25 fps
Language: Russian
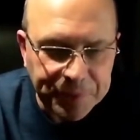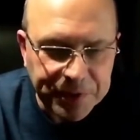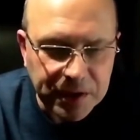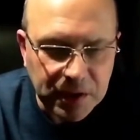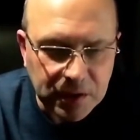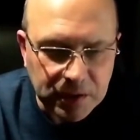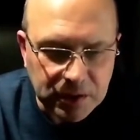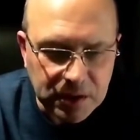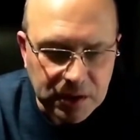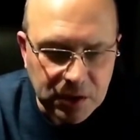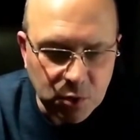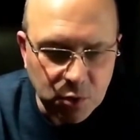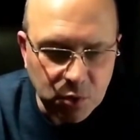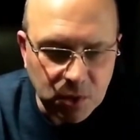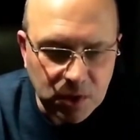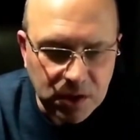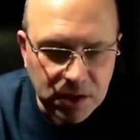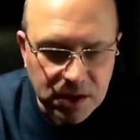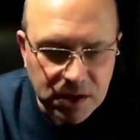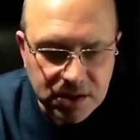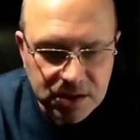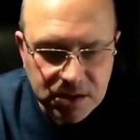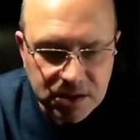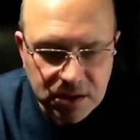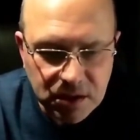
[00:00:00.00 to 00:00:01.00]
Дата не
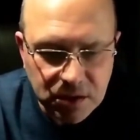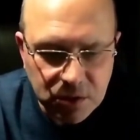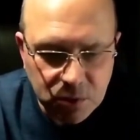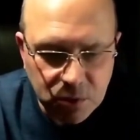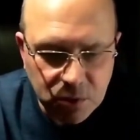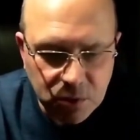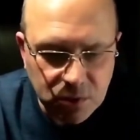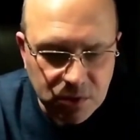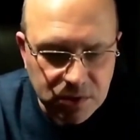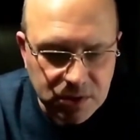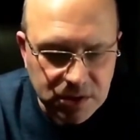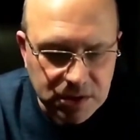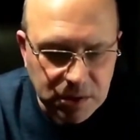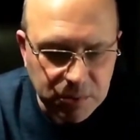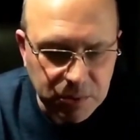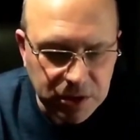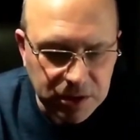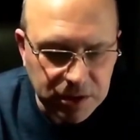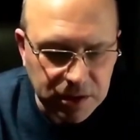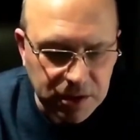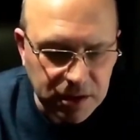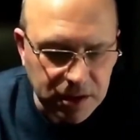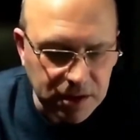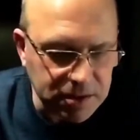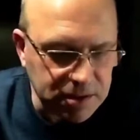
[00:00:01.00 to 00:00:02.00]
указана, но
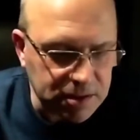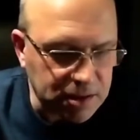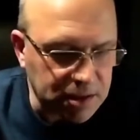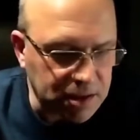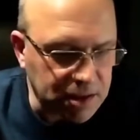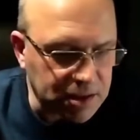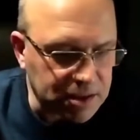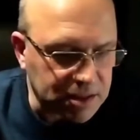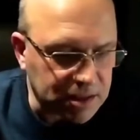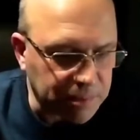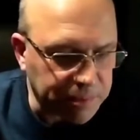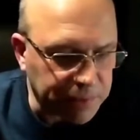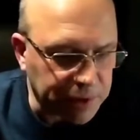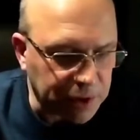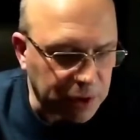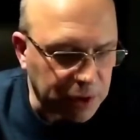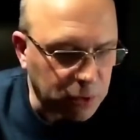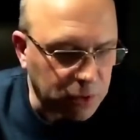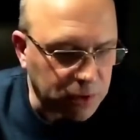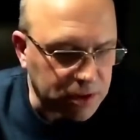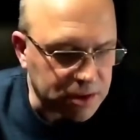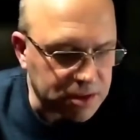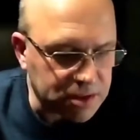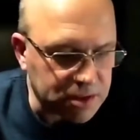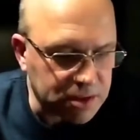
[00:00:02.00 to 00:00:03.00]
самое интересное, есть там
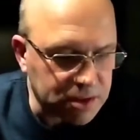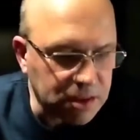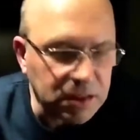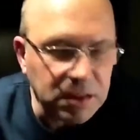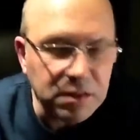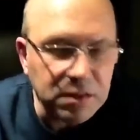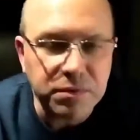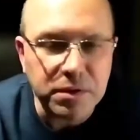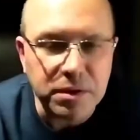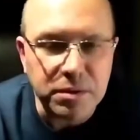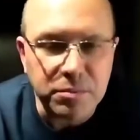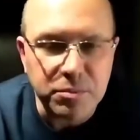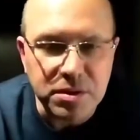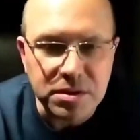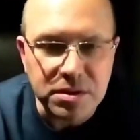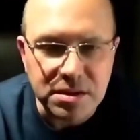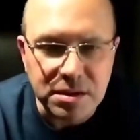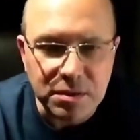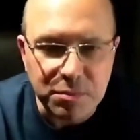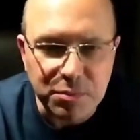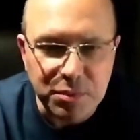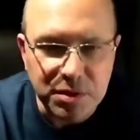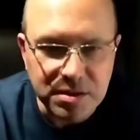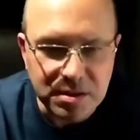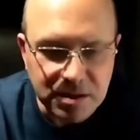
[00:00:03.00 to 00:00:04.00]
такой такой раздел
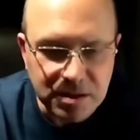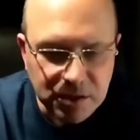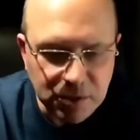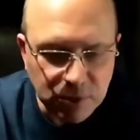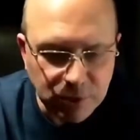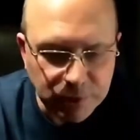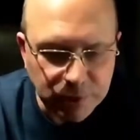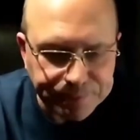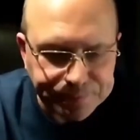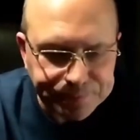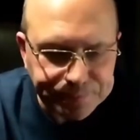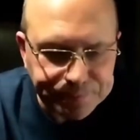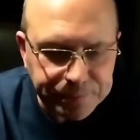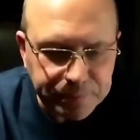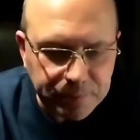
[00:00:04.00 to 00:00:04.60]
«Информация по делу».